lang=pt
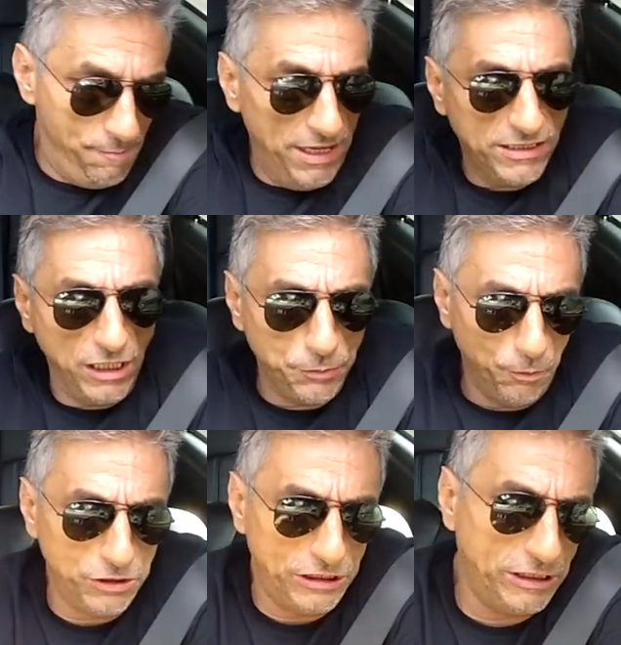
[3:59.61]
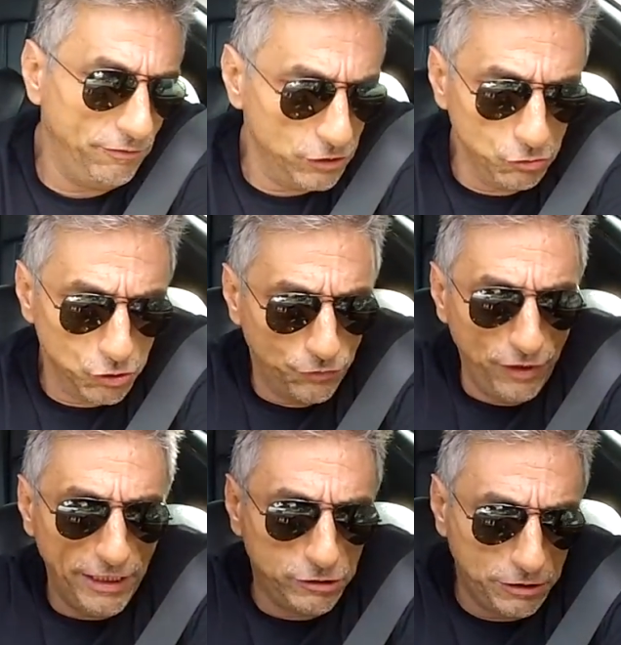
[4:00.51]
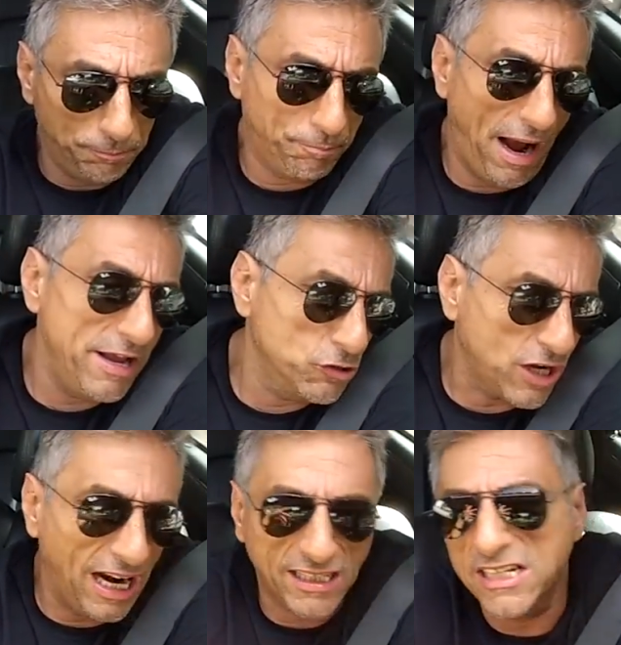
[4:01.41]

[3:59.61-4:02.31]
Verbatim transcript: mensagens positivas nos vídeos e pai. E os caras que